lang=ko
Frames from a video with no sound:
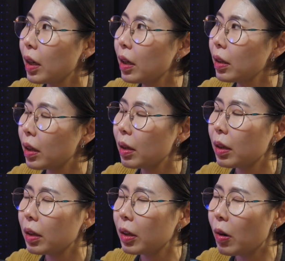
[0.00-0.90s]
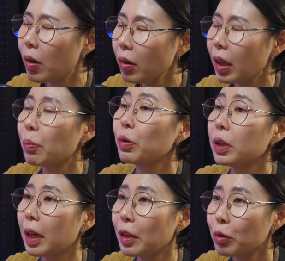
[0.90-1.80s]
얘가 이렇게 영
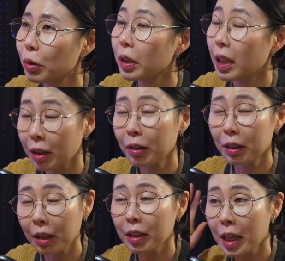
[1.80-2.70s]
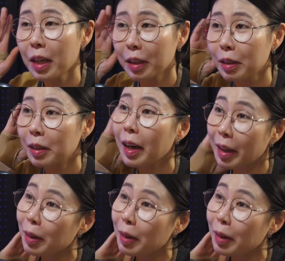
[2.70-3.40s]
나쁜 애는 아닐 수 있겠다 이렇게 생각이 들 때가